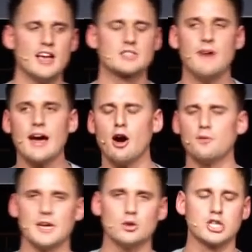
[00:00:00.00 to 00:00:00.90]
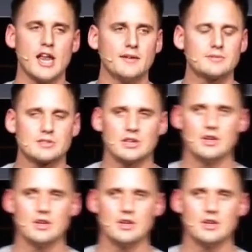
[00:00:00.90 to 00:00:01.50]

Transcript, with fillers: Erst wach auf, der du schläfst.